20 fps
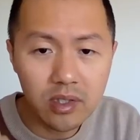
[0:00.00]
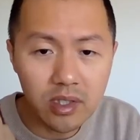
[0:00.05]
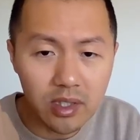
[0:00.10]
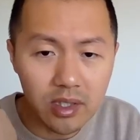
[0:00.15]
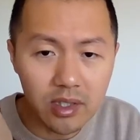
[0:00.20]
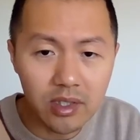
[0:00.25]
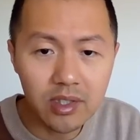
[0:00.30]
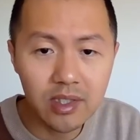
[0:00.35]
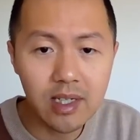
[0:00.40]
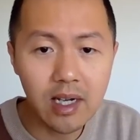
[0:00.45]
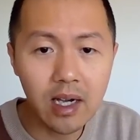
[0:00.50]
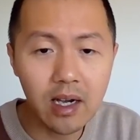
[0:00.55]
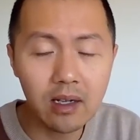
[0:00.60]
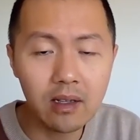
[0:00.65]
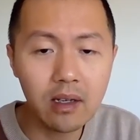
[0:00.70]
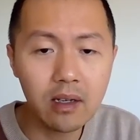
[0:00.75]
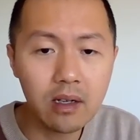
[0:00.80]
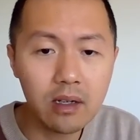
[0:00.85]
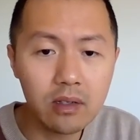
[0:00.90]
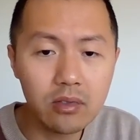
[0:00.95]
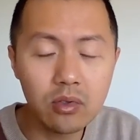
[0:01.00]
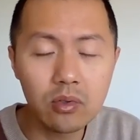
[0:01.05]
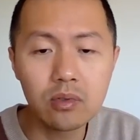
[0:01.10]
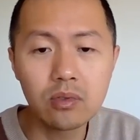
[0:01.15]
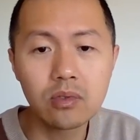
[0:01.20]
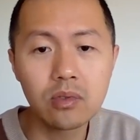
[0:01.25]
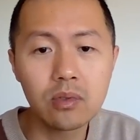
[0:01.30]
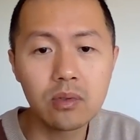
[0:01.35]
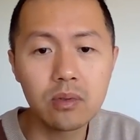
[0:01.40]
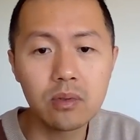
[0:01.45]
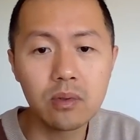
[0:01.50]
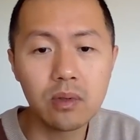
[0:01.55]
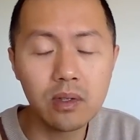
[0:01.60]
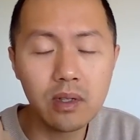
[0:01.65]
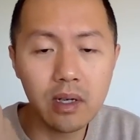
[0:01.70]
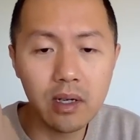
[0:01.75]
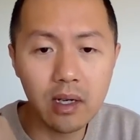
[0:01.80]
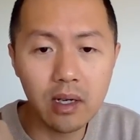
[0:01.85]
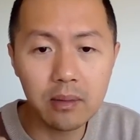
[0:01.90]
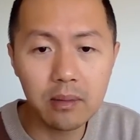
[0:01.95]
己家那个中中国
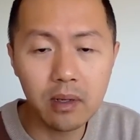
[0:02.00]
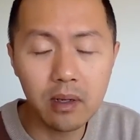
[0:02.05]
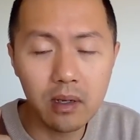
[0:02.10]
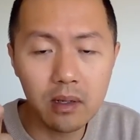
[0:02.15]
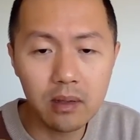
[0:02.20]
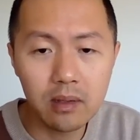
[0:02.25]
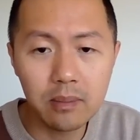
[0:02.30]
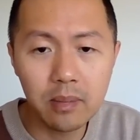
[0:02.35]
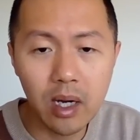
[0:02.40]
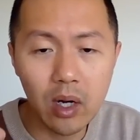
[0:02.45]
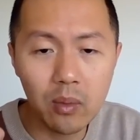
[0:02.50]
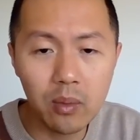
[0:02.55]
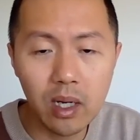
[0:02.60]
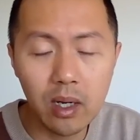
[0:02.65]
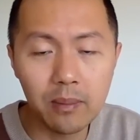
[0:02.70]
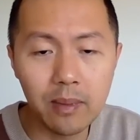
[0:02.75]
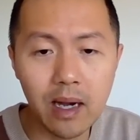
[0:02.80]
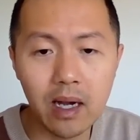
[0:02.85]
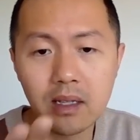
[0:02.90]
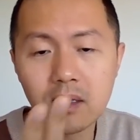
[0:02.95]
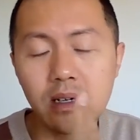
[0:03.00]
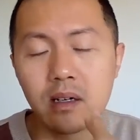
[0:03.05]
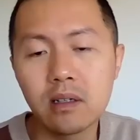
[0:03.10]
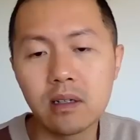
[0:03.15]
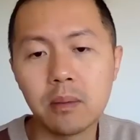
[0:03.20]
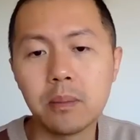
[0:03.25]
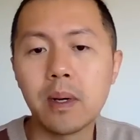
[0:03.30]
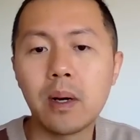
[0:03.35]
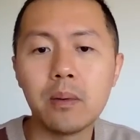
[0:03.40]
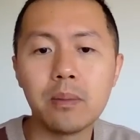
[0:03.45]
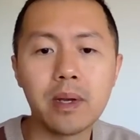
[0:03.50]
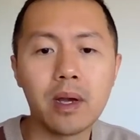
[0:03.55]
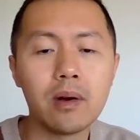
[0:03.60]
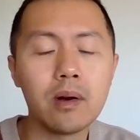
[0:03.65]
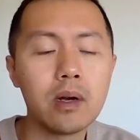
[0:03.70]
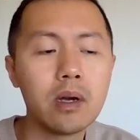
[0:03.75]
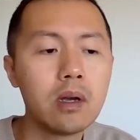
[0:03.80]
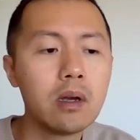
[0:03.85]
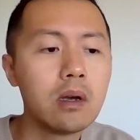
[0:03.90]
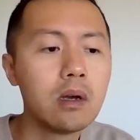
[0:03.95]
的呃泡泡玛特的报表。
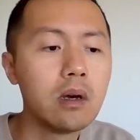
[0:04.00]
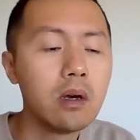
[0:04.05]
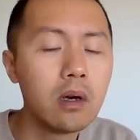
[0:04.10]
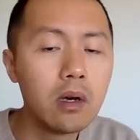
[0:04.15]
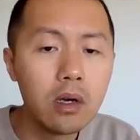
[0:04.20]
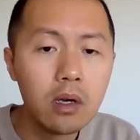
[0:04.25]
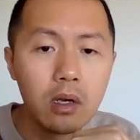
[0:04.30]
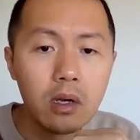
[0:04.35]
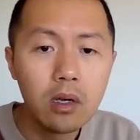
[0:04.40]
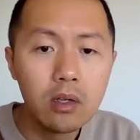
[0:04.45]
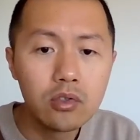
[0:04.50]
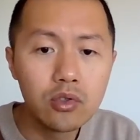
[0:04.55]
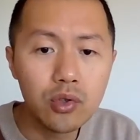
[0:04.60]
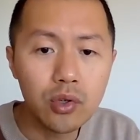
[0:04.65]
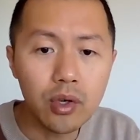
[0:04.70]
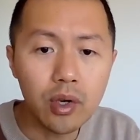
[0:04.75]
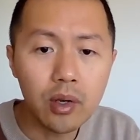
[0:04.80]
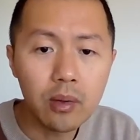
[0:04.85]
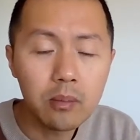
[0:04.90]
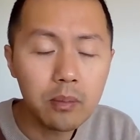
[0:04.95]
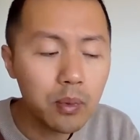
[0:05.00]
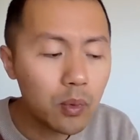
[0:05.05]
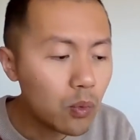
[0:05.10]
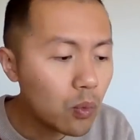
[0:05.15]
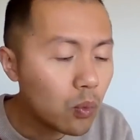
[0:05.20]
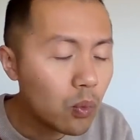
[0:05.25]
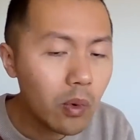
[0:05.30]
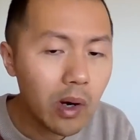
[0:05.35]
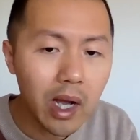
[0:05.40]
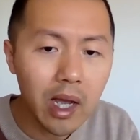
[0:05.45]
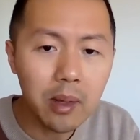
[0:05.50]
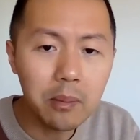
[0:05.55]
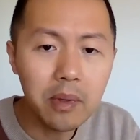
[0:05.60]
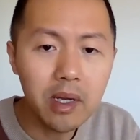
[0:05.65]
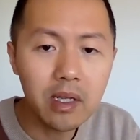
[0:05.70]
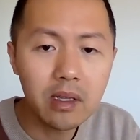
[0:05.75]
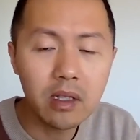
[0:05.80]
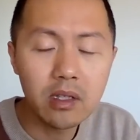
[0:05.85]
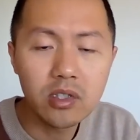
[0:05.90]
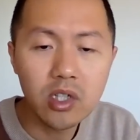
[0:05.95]
全部外
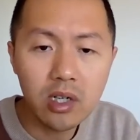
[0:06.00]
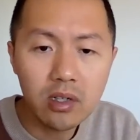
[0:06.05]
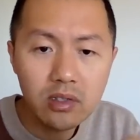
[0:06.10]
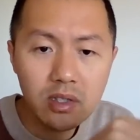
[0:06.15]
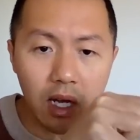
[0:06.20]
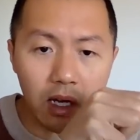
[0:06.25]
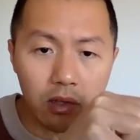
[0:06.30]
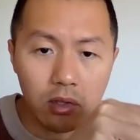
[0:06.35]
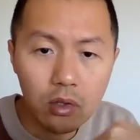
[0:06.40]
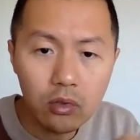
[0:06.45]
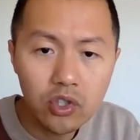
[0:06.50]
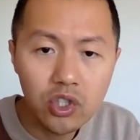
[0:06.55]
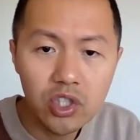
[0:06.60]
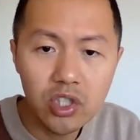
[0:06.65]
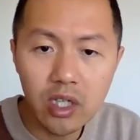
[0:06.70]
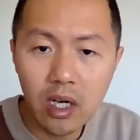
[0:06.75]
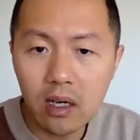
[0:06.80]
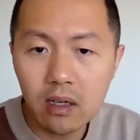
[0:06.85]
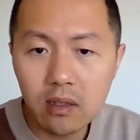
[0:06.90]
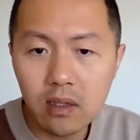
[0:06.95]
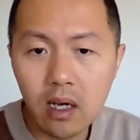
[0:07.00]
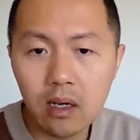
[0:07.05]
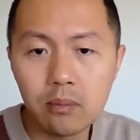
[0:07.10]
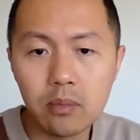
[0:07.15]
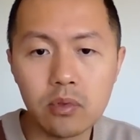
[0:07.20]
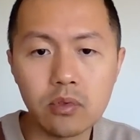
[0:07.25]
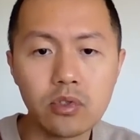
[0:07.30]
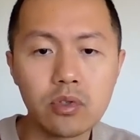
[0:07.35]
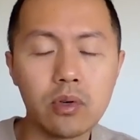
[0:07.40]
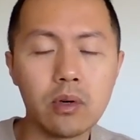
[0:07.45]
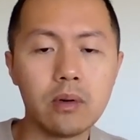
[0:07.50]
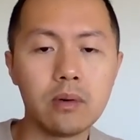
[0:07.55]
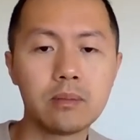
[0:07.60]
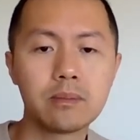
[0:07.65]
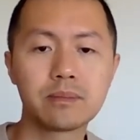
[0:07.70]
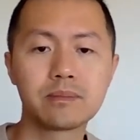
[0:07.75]
面的增长都相当不错，